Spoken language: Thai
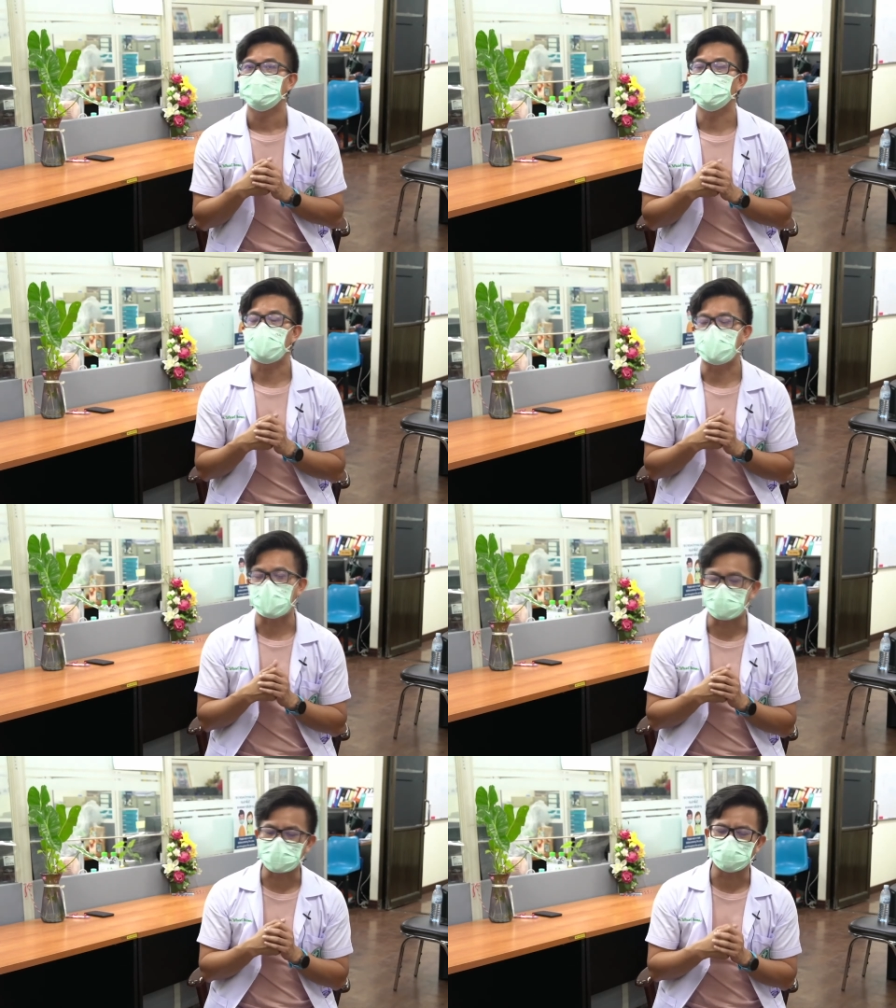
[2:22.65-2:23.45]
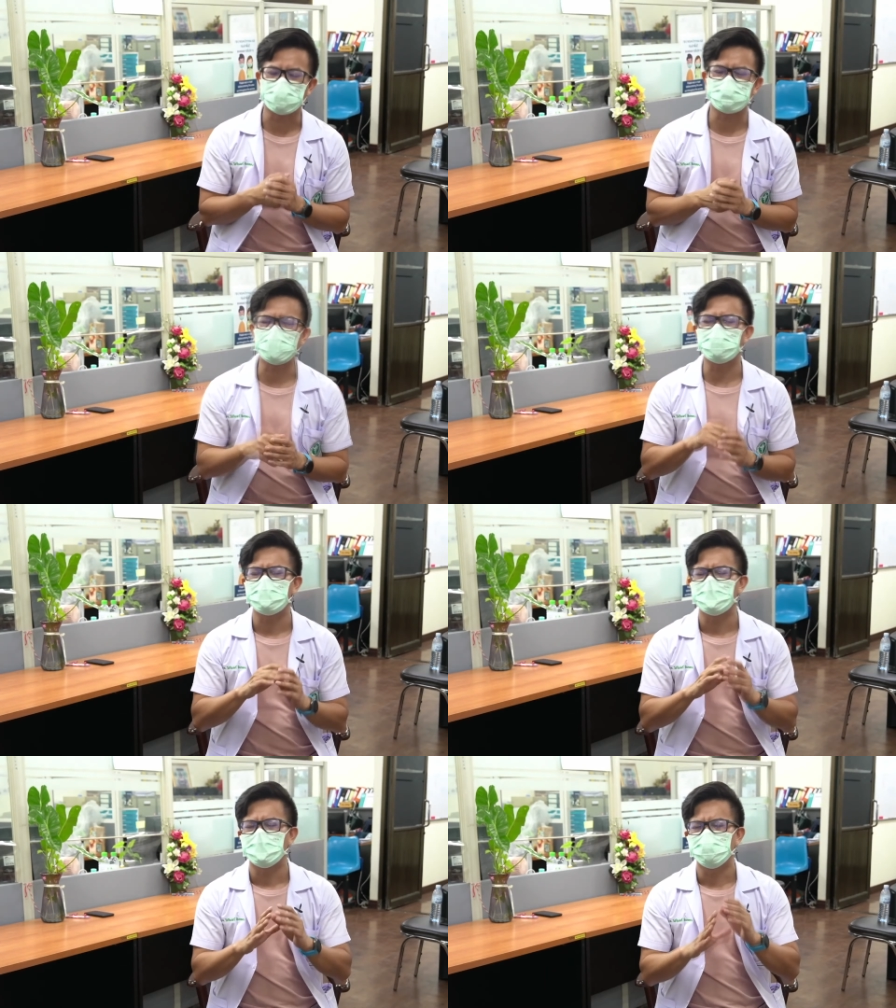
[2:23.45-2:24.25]
อยู่ห่างกันจะต้อง
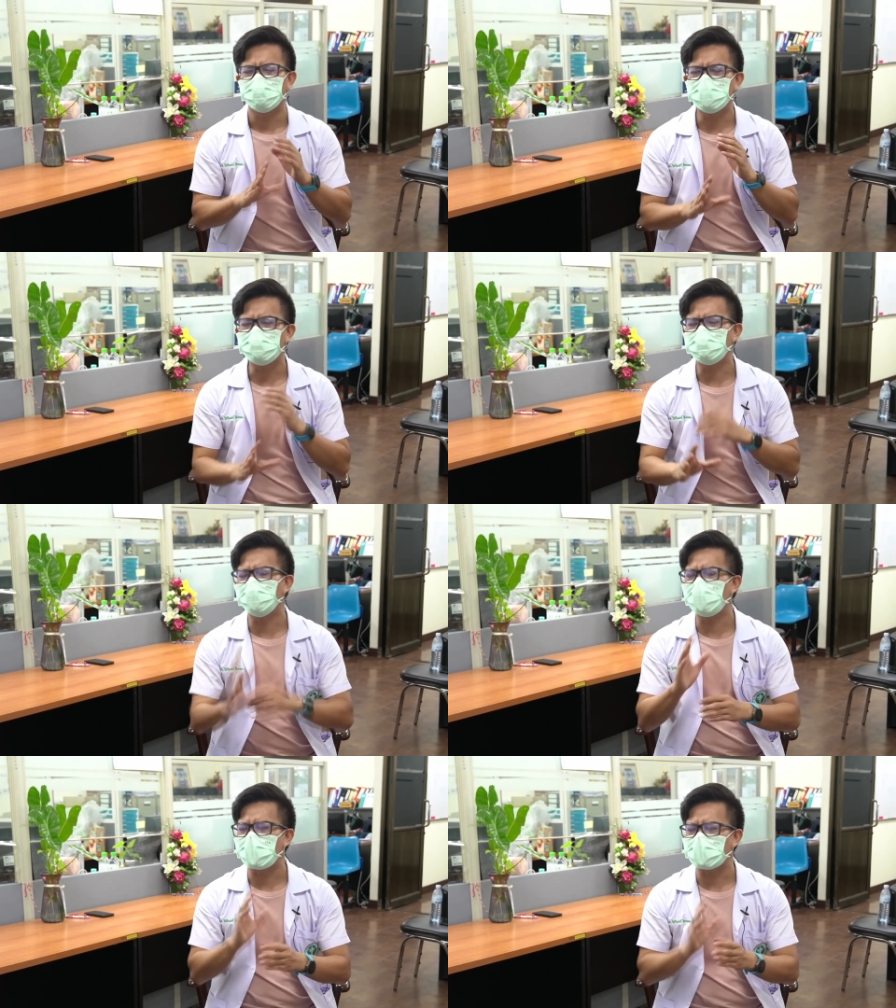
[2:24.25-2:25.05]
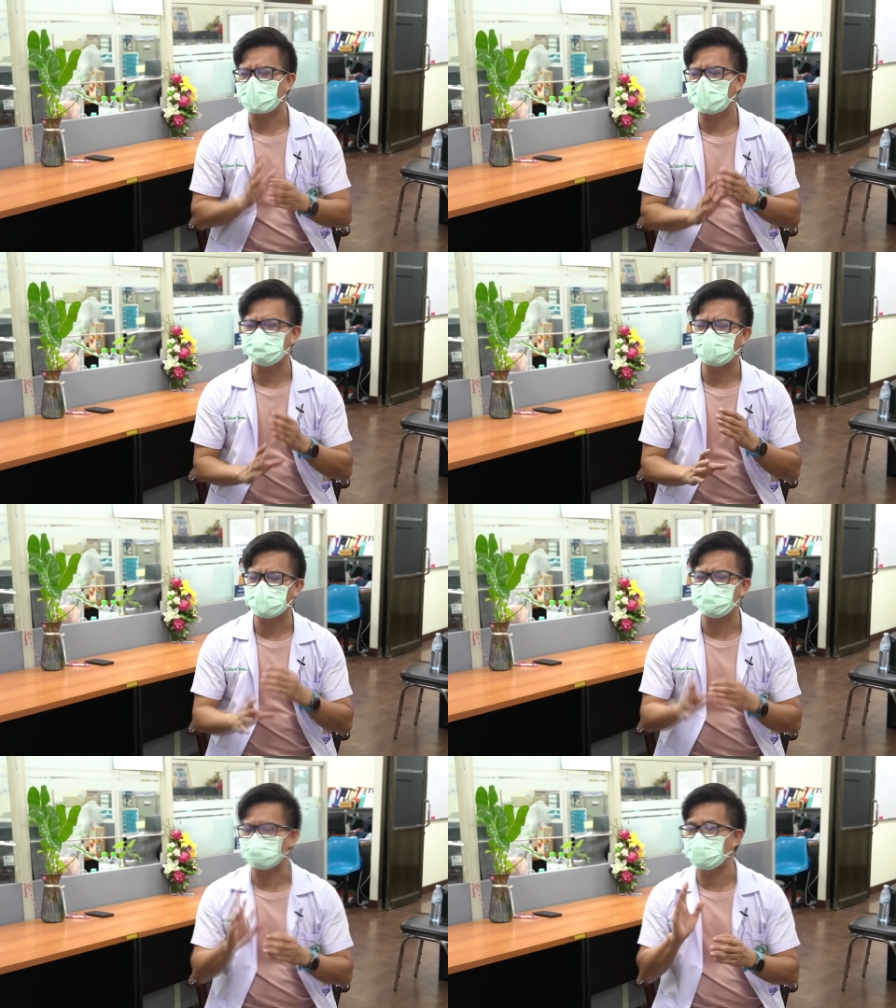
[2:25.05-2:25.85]
เริ่มรู้ว่าการป
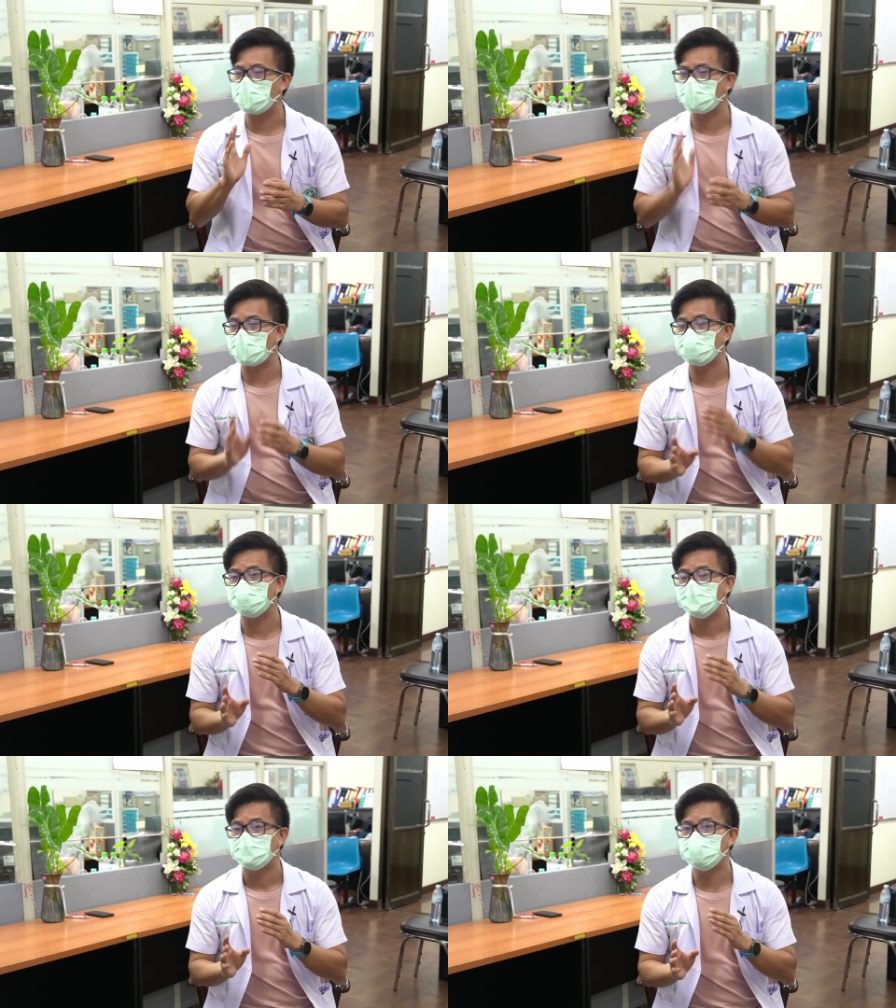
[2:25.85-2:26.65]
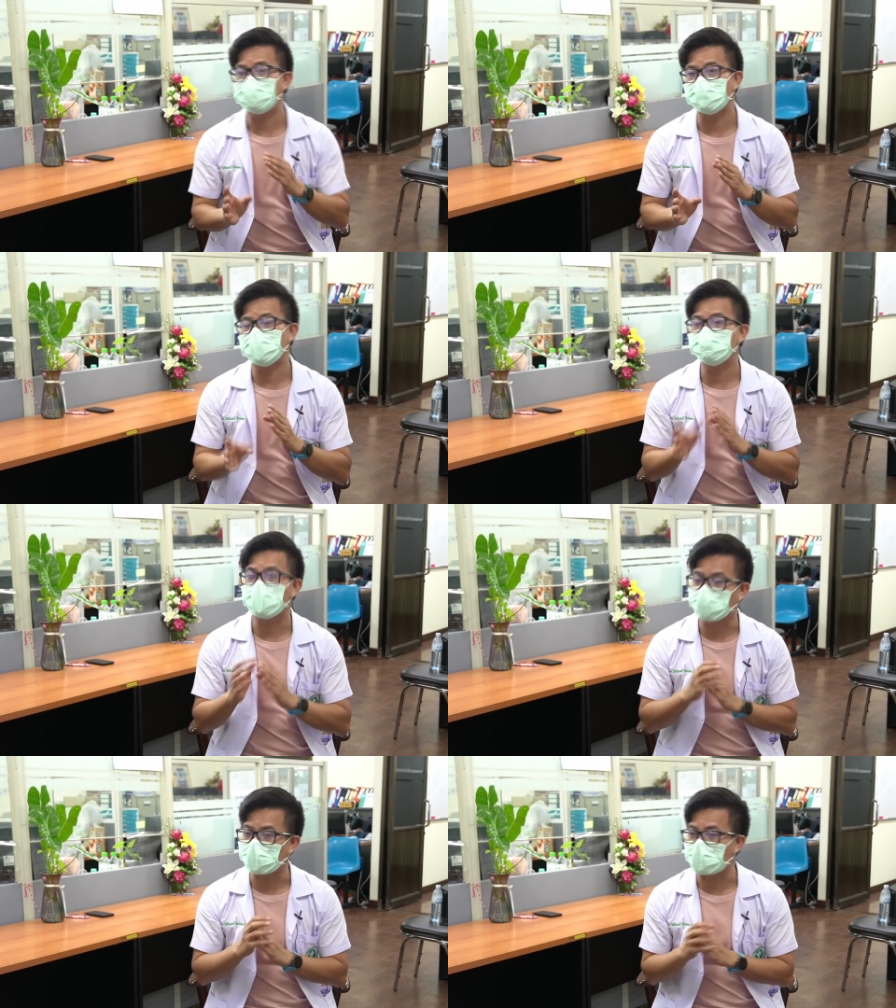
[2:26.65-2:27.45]
ฏิบัติตัวยังไงที่จะไม่เสี่
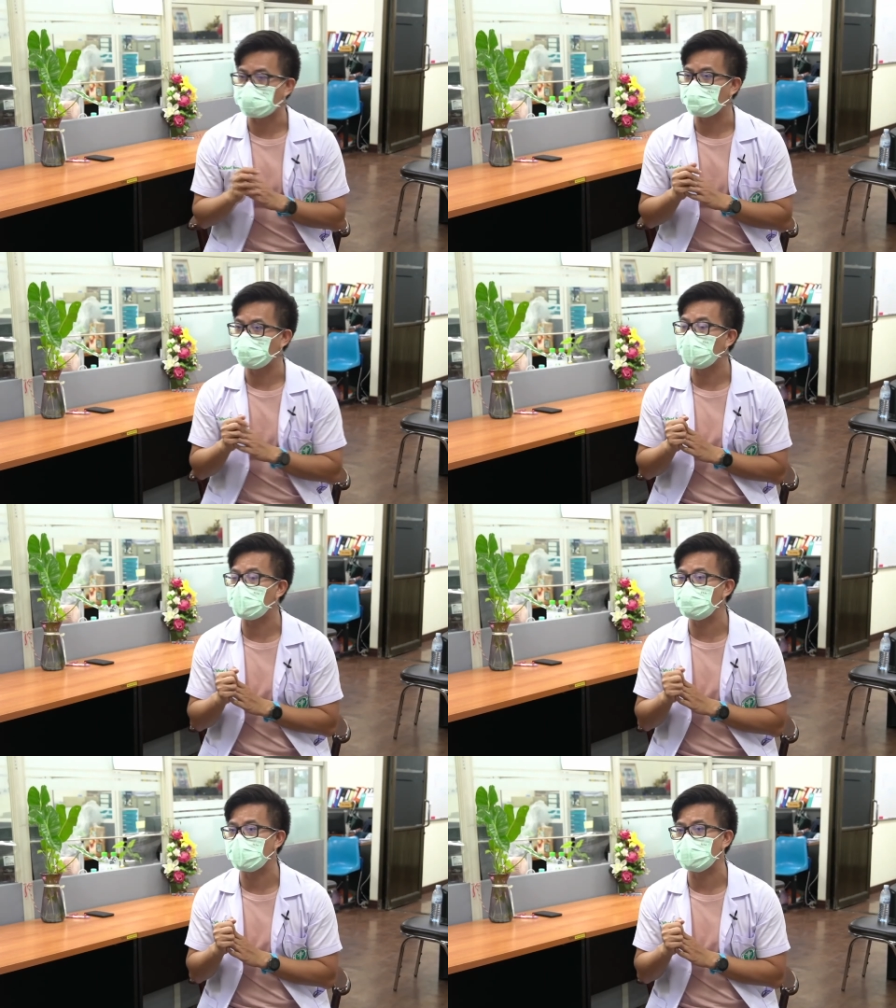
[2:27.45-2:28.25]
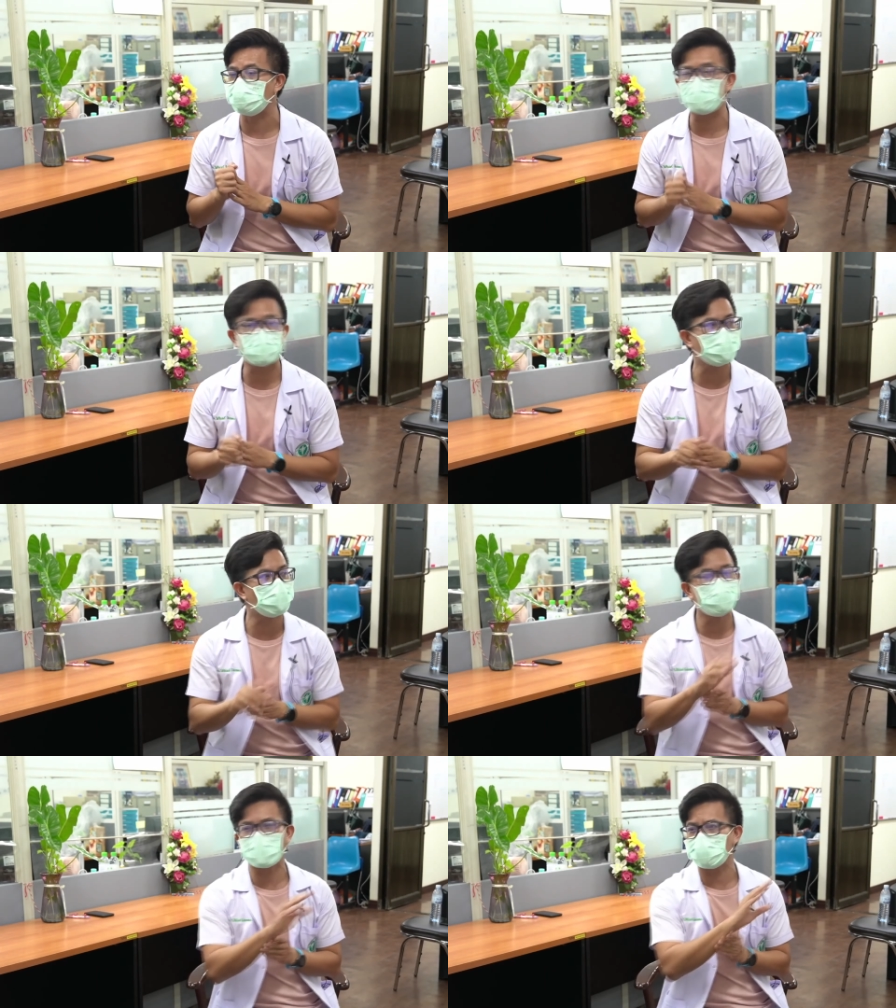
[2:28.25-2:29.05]
ยงต่อการนำโรคเข้ามา เพราะว่าเราไม่
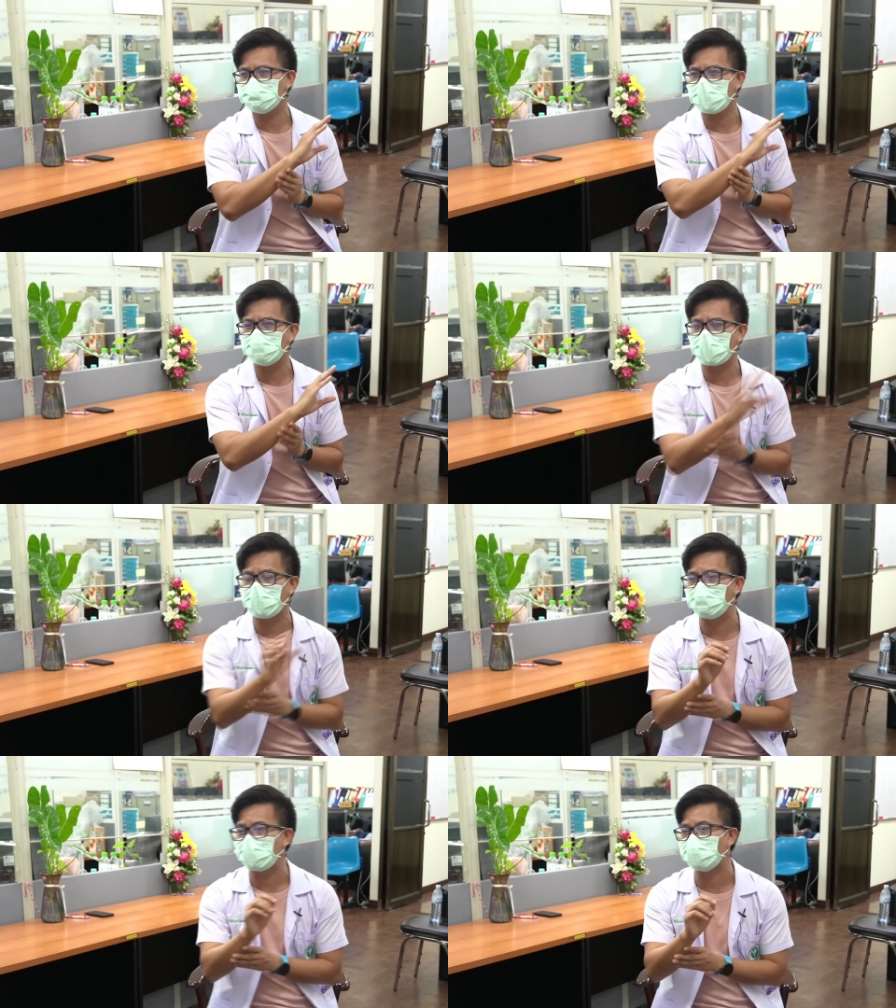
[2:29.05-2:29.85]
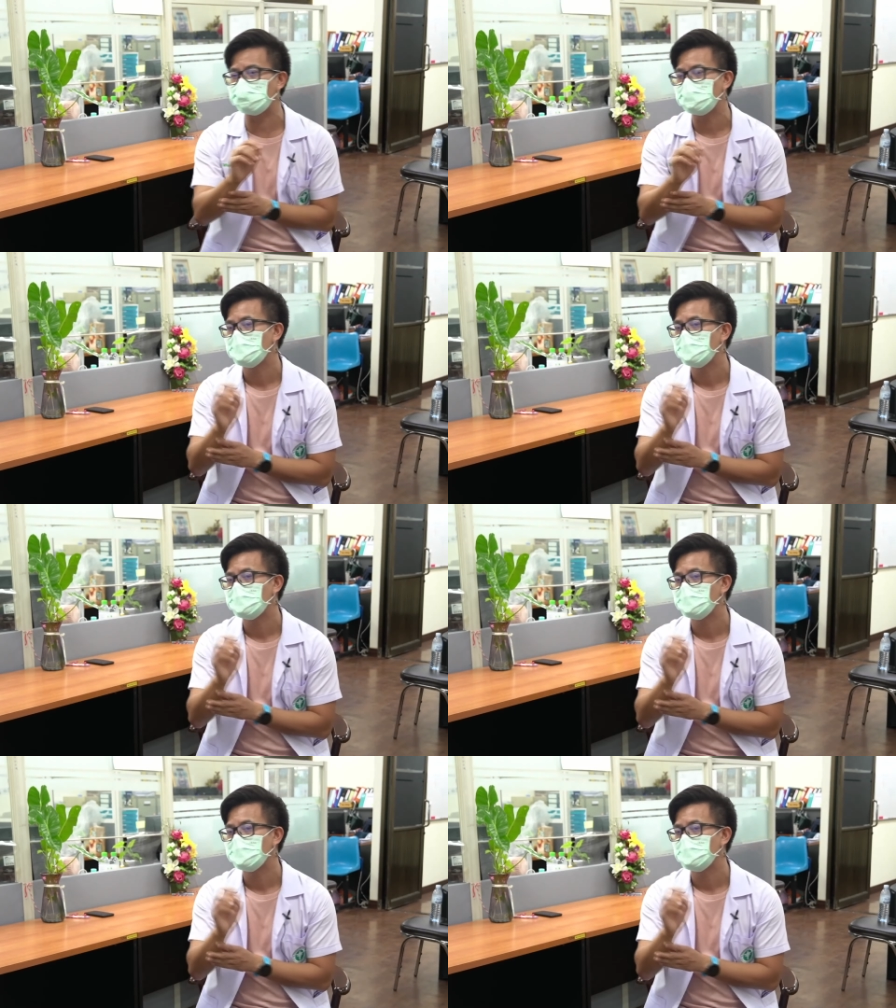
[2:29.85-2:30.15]
รู้ว่าข้างนอกพอเราออกไปแล้ว